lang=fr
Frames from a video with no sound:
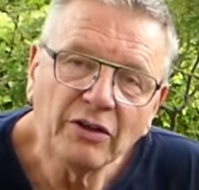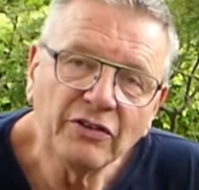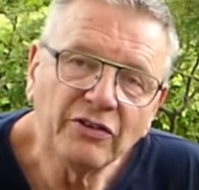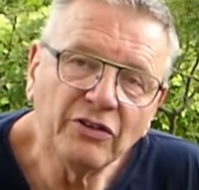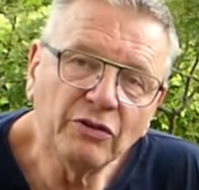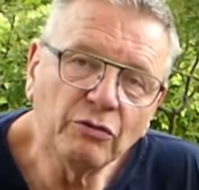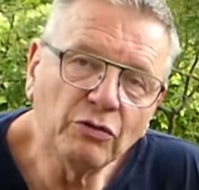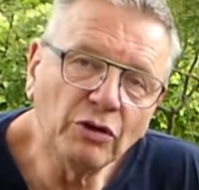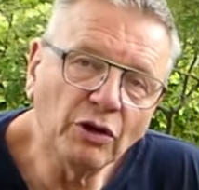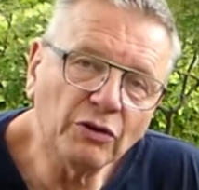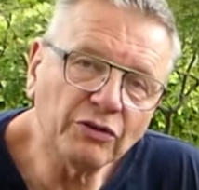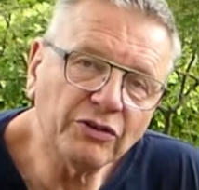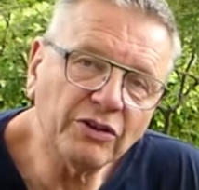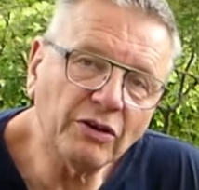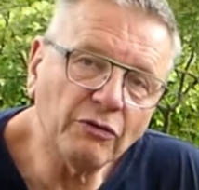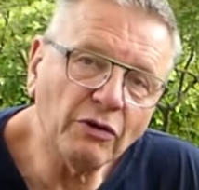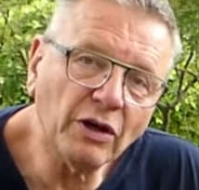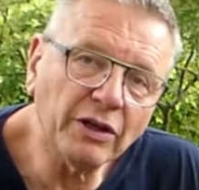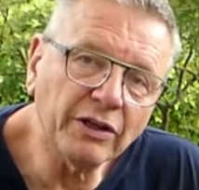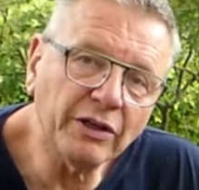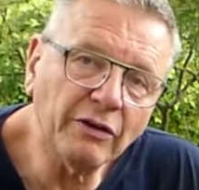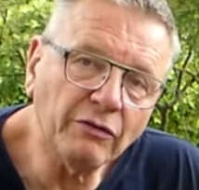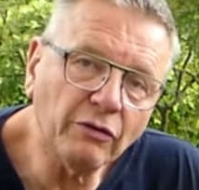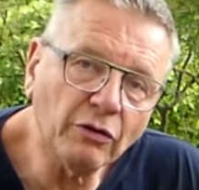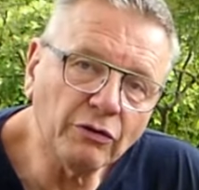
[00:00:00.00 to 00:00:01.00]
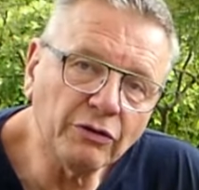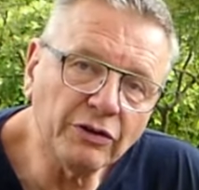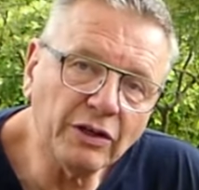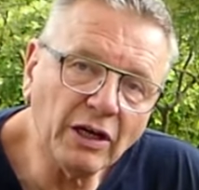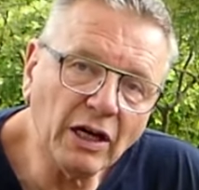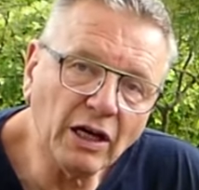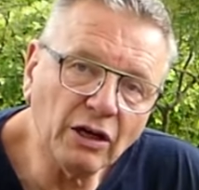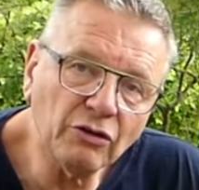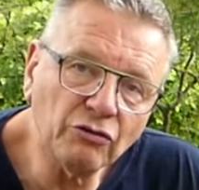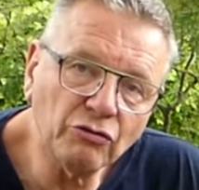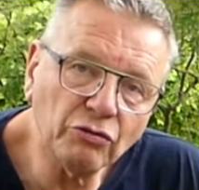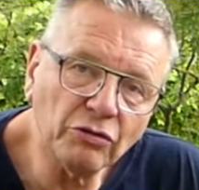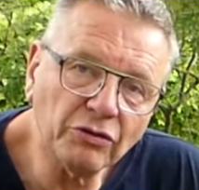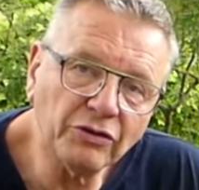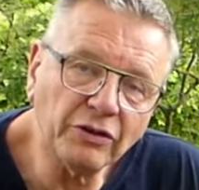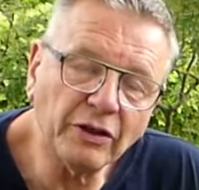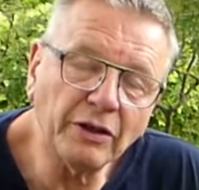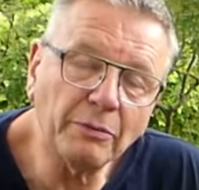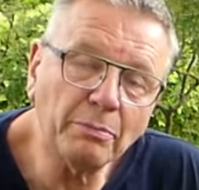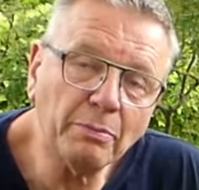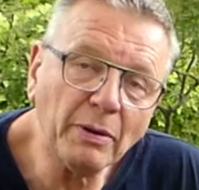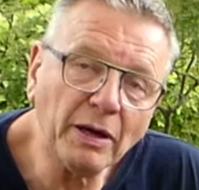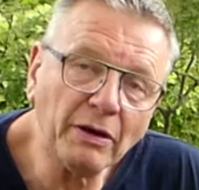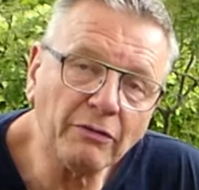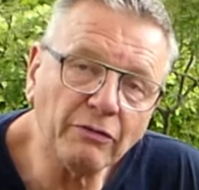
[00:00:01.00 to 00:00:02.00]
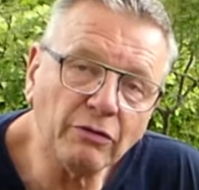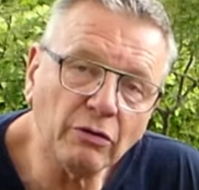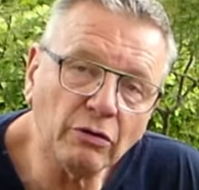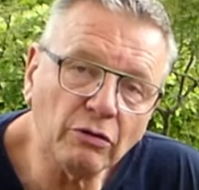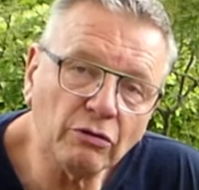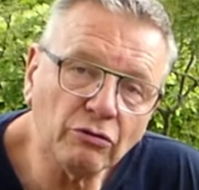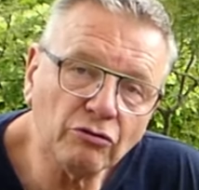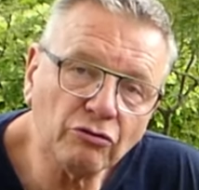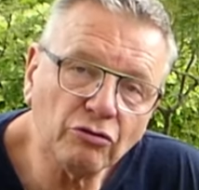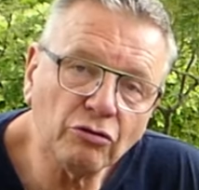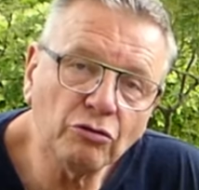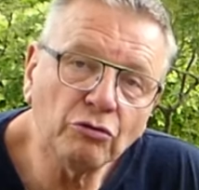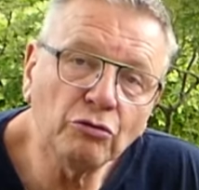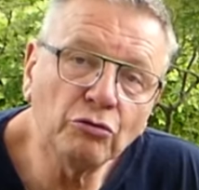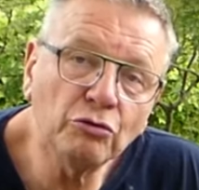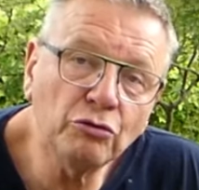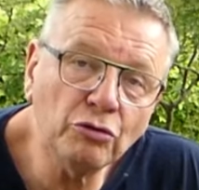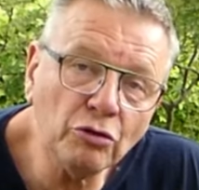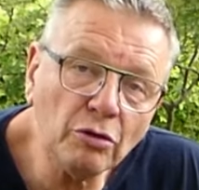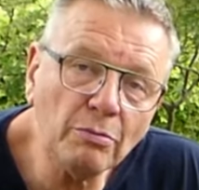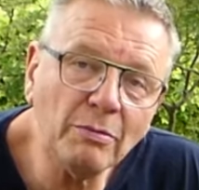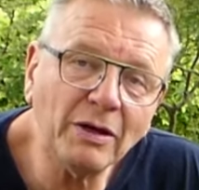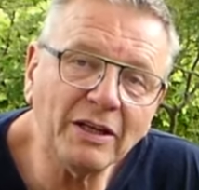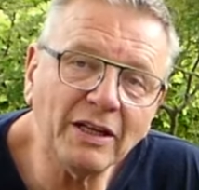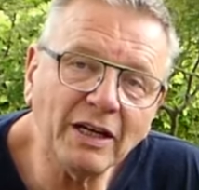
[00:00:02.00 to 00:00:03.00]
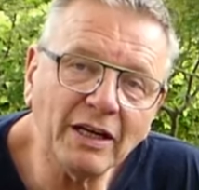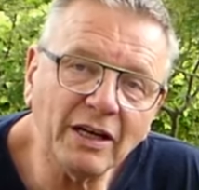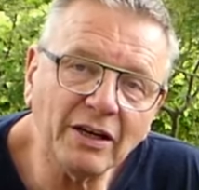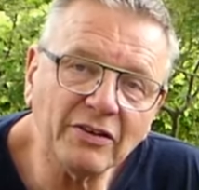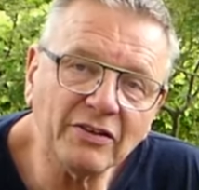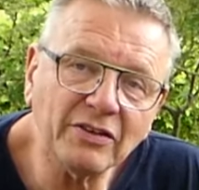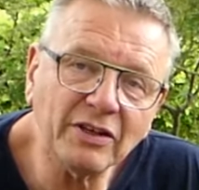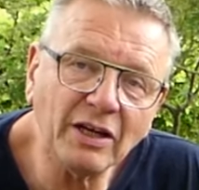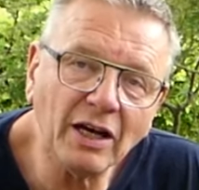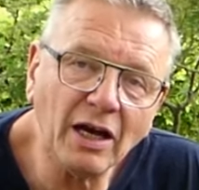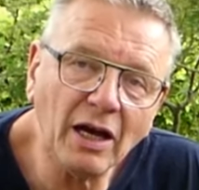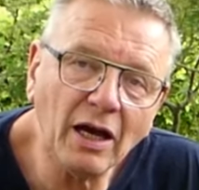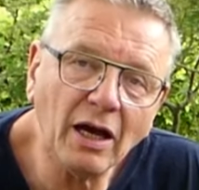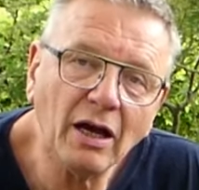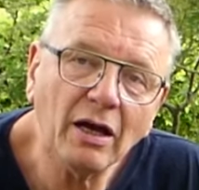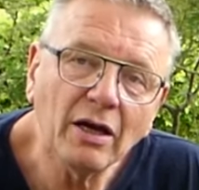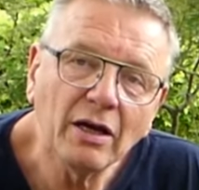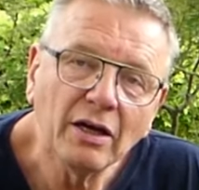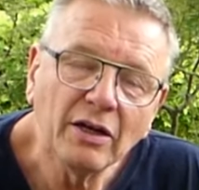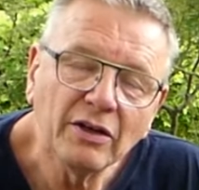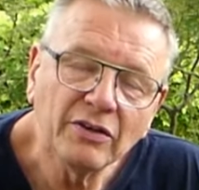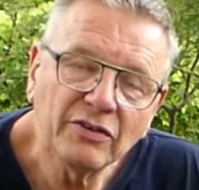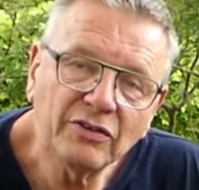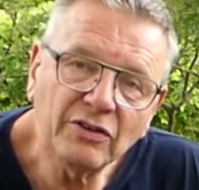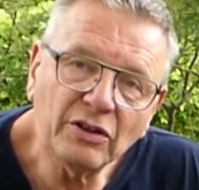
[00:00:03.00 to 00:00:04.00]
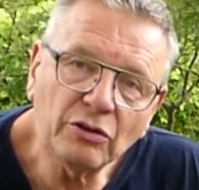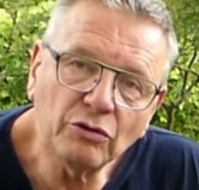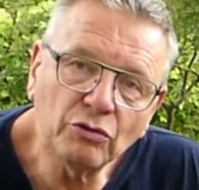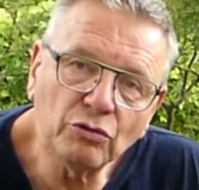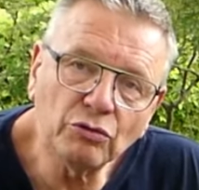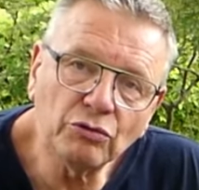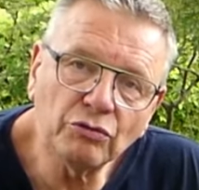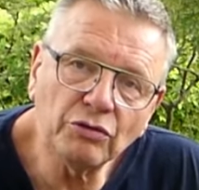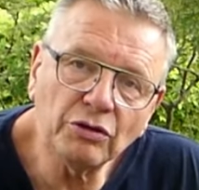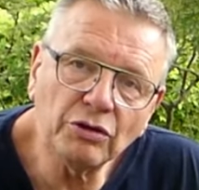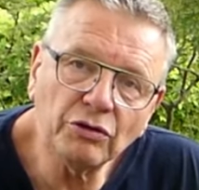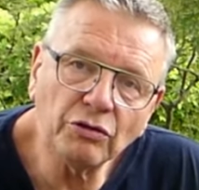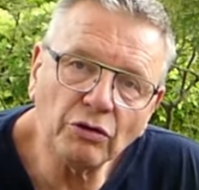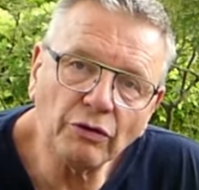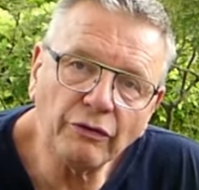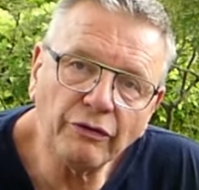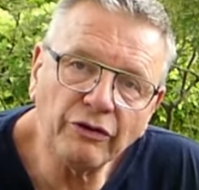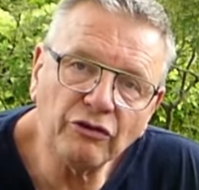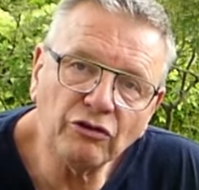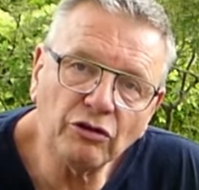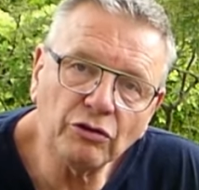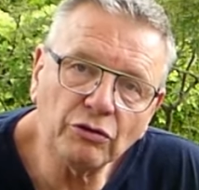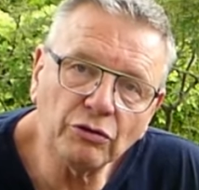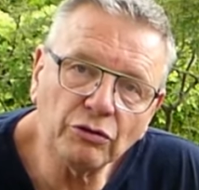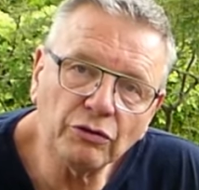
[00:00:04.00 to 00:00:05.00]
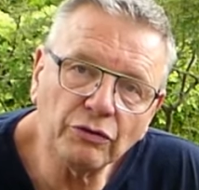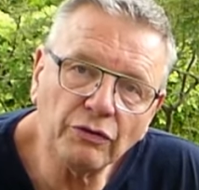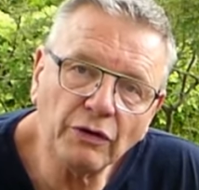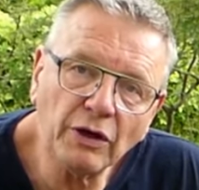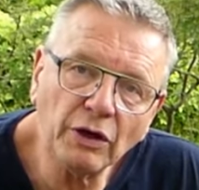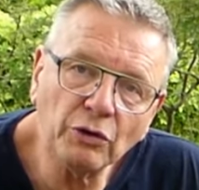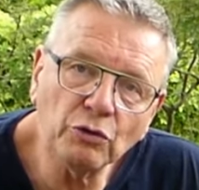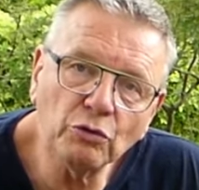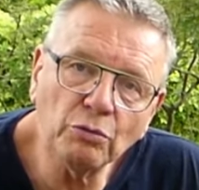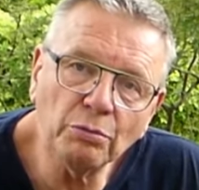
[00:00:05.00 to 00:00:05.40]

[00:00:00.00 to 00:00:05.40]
Si vous voulez en savoir davantage sur cette pervenche de Madagascar, c'est tout de suite sur Végétosphère.